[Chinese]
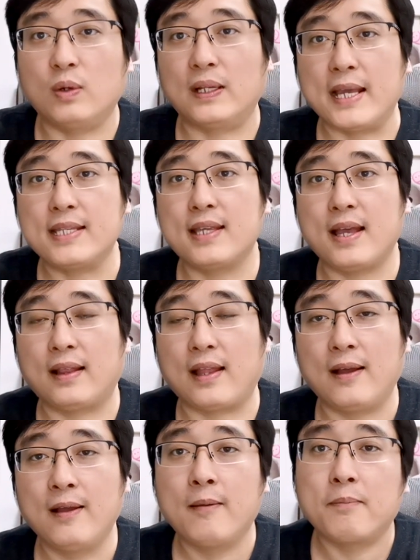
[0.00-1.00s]
我连线
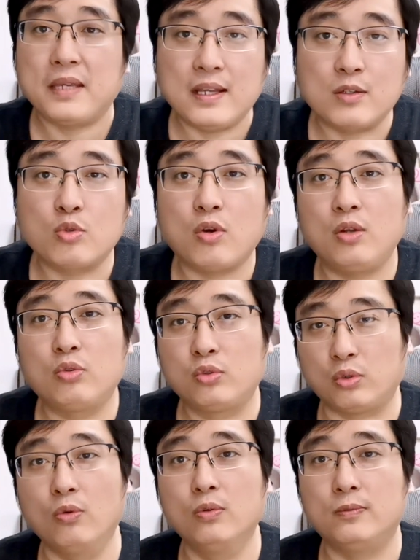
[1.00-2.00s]
了，别装
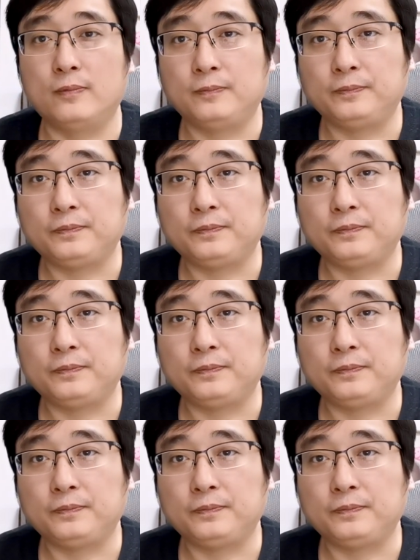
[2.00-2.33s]
怂，